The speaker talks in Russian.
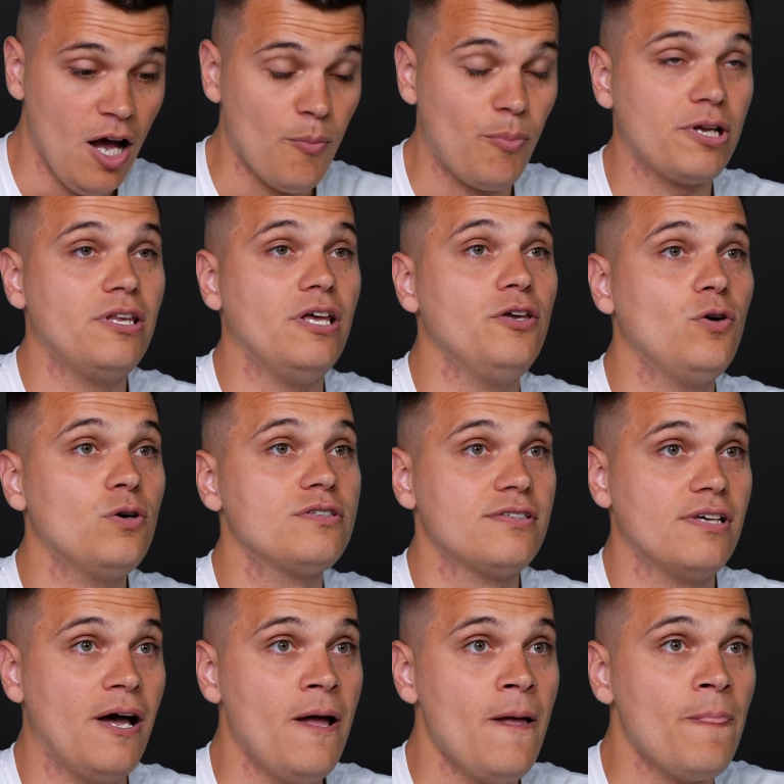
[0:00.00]

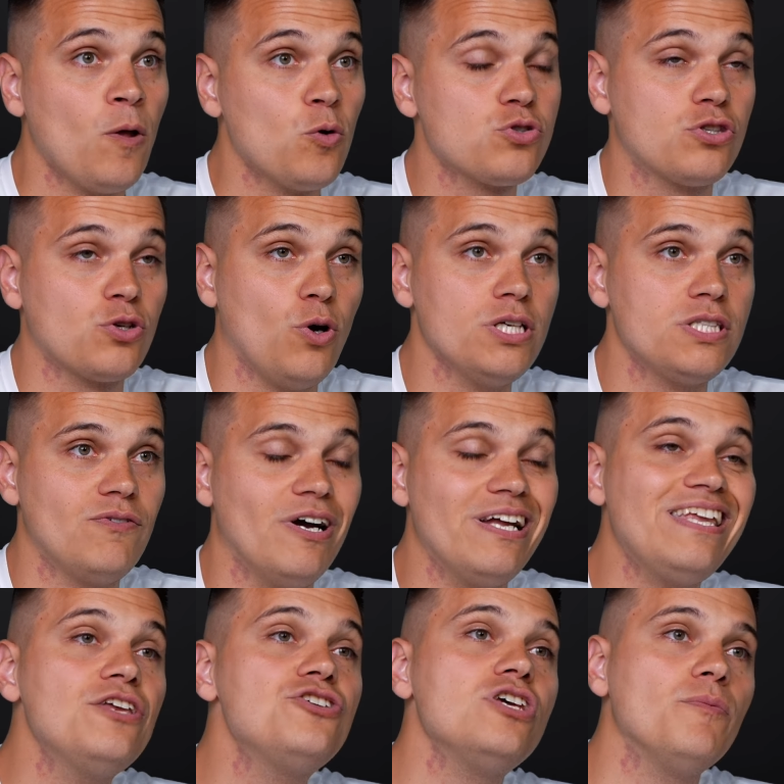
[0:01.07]
продается устройство
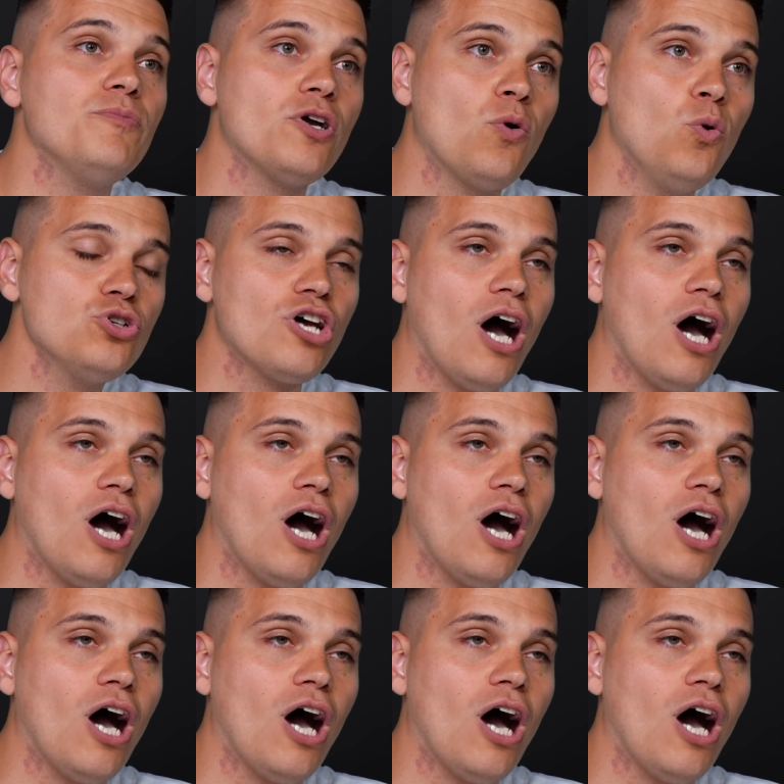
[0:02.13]
ничем не хуже,